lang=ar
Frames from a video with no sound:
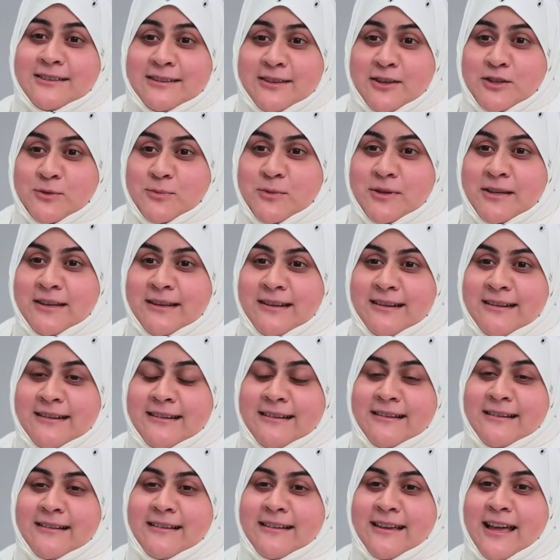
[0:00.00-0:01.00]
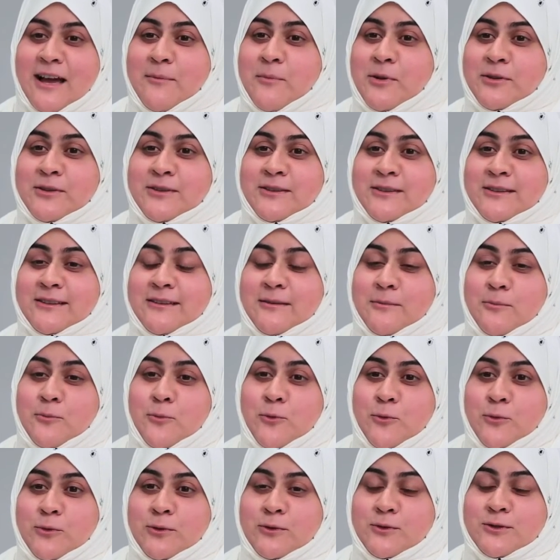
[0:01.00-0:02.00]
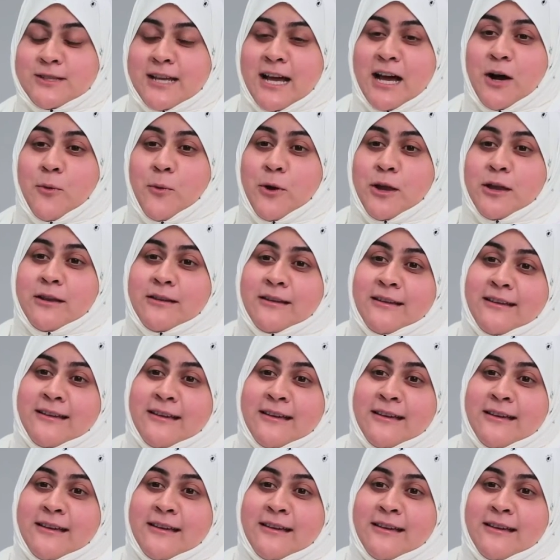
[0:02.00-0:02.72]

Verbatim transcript: التجميل قامت مو تساوي